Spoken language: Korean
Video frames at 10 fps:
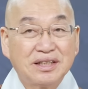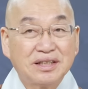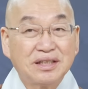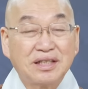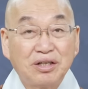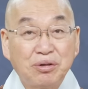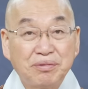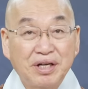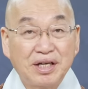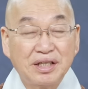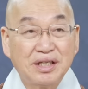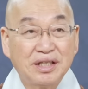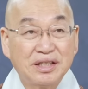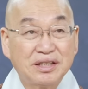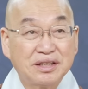그러니까 요번에
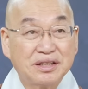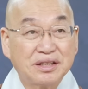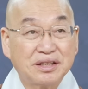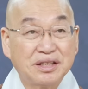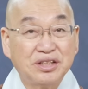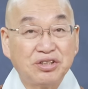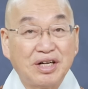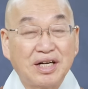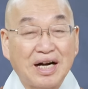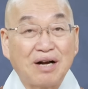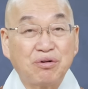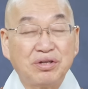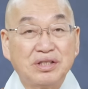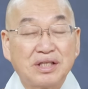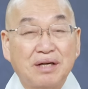이, 저, 정신질환을 안고
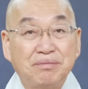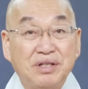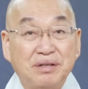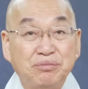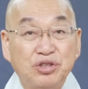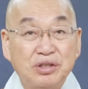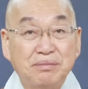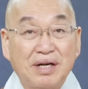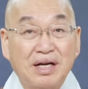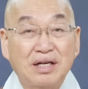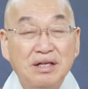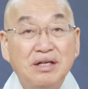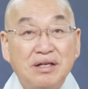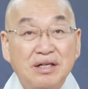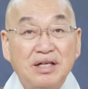있는 사람들이 묻지마,
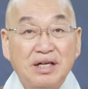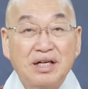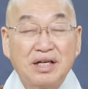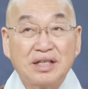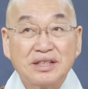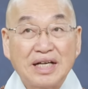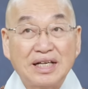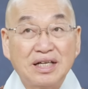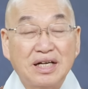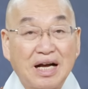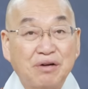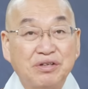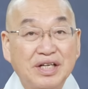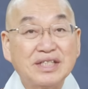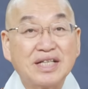어, 살인을
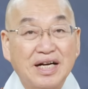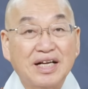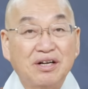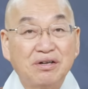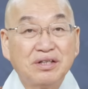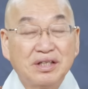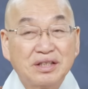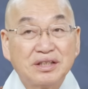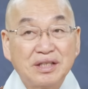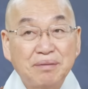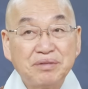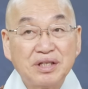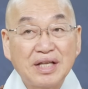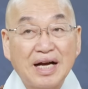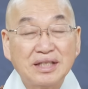하고 이랬잖아요. 그
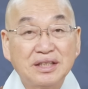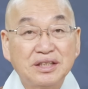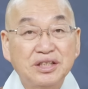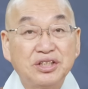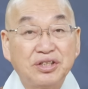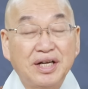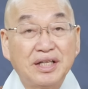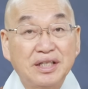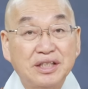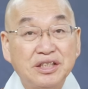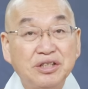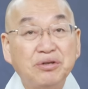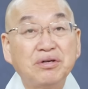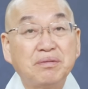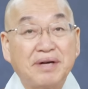사람들 다 정신질환인데
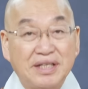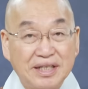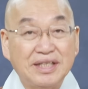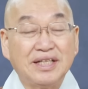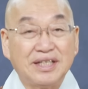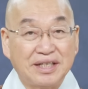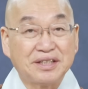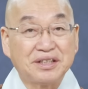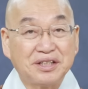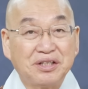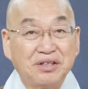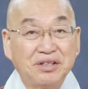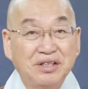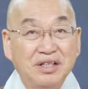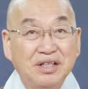치료를 받아야 된다는 거예요.
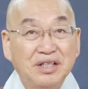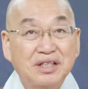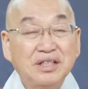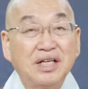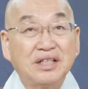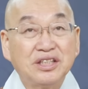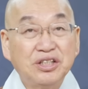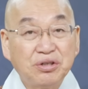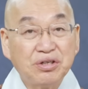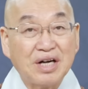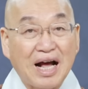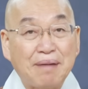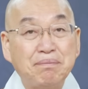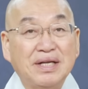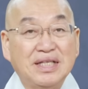근데 치료를
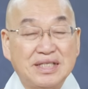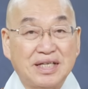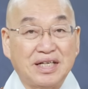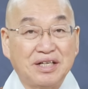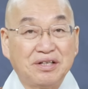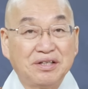안 받았잖아요.